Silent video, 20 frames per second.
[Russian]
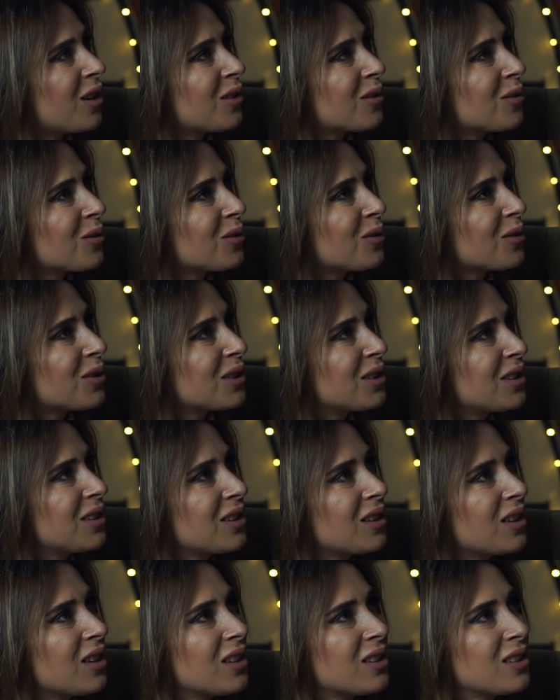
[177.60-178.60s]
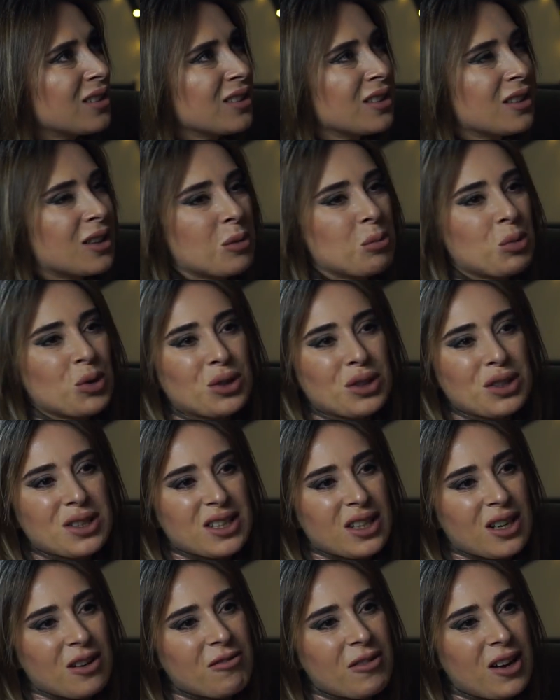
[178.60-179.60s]
Вот. И как работает
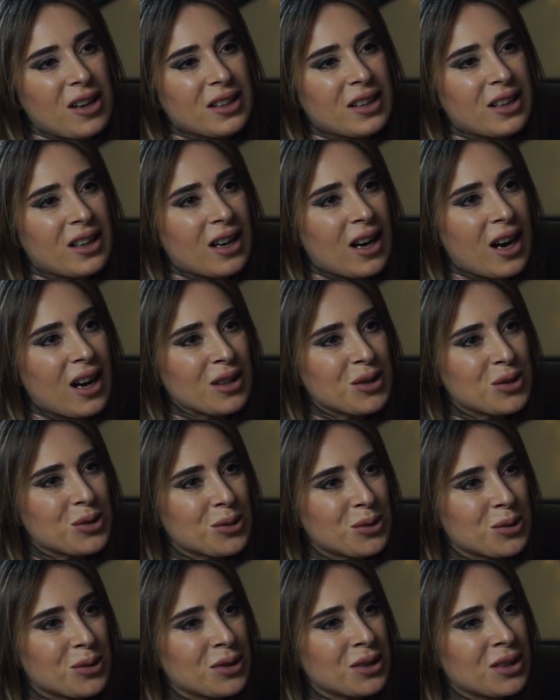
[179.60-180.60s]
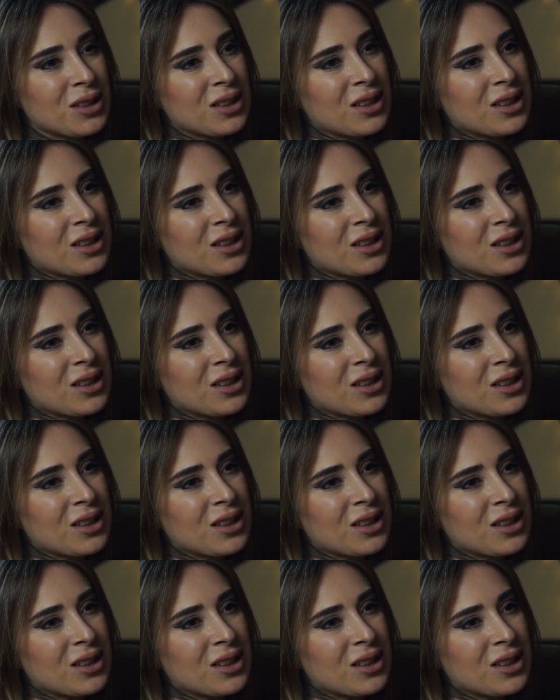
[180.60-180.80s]
сарафанное радио,